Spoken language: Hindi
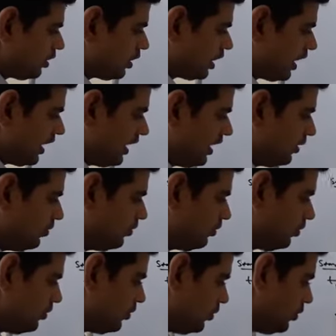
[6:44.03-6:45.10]
टाइम
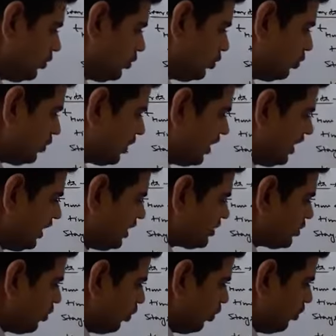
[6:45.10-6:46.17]
टू रीच
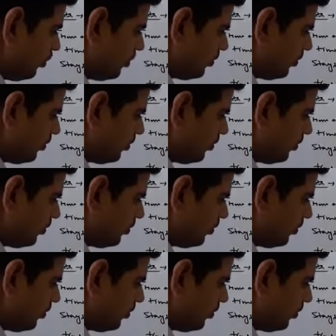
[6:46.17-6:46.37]
होम